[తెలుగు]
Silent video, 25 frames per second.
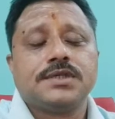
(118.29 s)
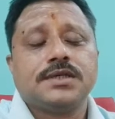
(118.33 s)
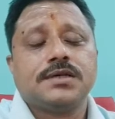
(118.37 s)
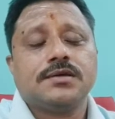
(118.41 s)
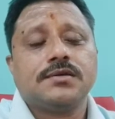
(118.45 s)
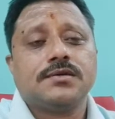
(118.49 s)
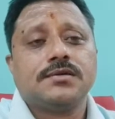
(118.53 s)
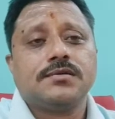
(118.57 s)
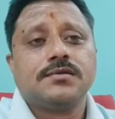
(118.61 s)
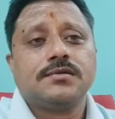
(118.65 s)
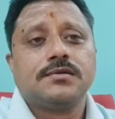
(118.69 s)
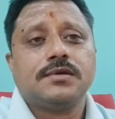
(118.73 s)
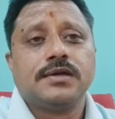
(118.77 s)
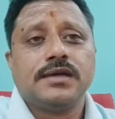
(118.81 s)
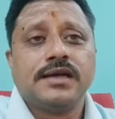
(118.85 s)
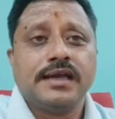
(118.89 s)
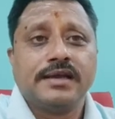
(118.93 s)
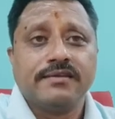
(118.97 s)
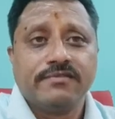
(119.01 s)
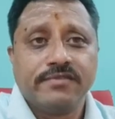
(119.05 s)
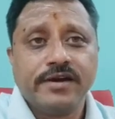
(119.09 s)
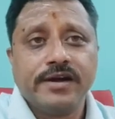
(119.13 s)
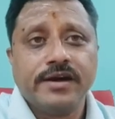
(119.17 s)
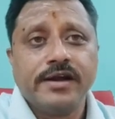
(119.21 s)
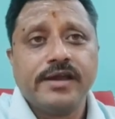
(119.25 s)
um, అంటే
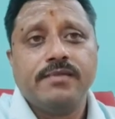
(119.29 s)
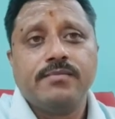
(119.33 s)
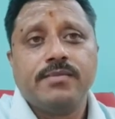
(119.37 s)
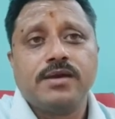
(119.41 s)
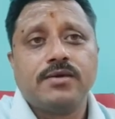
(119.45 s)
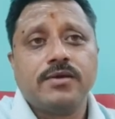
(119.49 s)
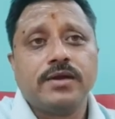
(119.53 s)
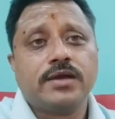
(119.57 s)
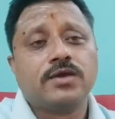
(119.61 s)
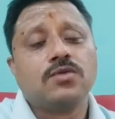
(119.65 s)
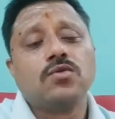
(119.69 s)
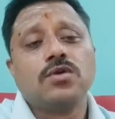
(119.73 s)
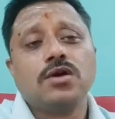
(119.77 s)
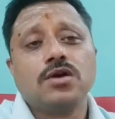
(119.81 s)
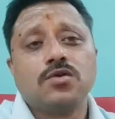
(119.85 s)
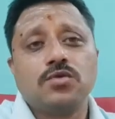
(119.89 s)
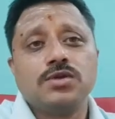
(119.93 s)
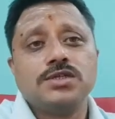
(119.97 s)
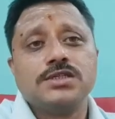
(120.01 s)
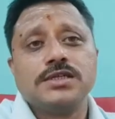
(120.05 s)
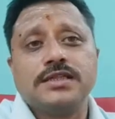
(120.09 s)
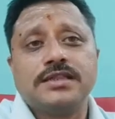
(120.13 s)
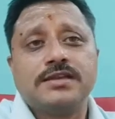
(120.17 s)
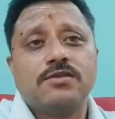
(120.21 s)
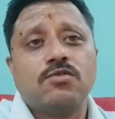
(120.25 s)
ఎవ్రీడే మనం ఎక్కువగా కుడి
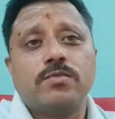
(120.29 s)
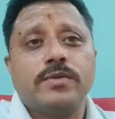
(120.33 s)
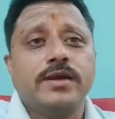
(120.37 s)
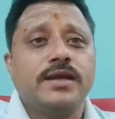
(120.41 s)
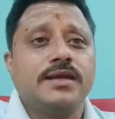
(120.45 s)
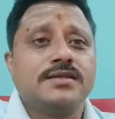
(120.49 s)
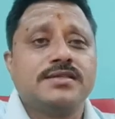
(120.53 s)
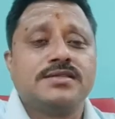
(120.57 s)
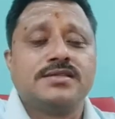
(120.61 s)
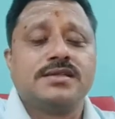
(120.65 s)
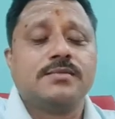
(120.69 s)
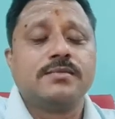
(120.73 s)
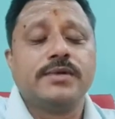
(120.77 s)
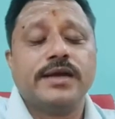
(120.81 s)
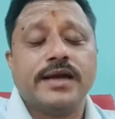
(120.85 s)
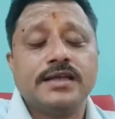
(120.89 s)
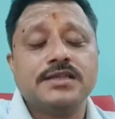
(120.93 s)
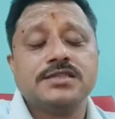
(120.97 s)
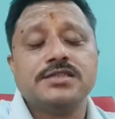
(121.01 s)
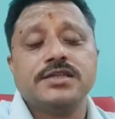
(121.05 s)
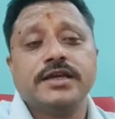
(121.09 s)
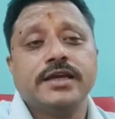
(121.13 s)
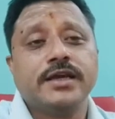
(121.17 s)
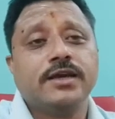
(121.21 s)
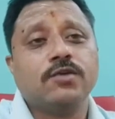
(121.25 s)
చేతిని ఉపయోగిస్తాం ఎడం
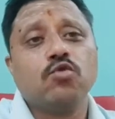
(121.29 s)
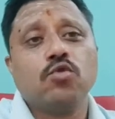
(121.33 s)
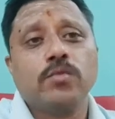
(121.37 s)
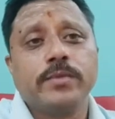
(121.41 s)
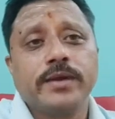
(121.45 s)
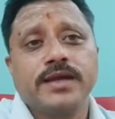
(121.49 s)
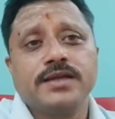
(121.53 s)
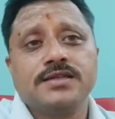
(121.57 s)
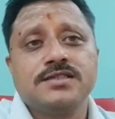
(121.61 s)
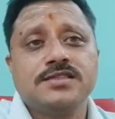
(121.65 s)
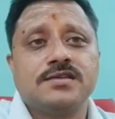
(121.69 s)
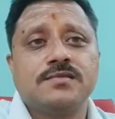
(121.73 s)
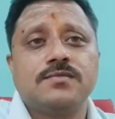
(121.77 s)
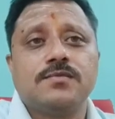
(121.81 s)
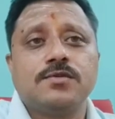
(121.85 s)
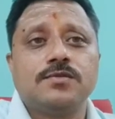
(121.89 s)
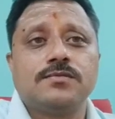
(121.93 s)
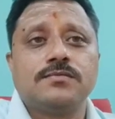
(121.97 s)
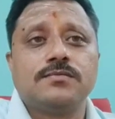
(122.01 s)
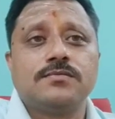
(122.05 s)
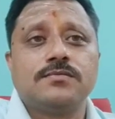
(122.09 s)
చేయని ఎక్కువ ఉపయోగించము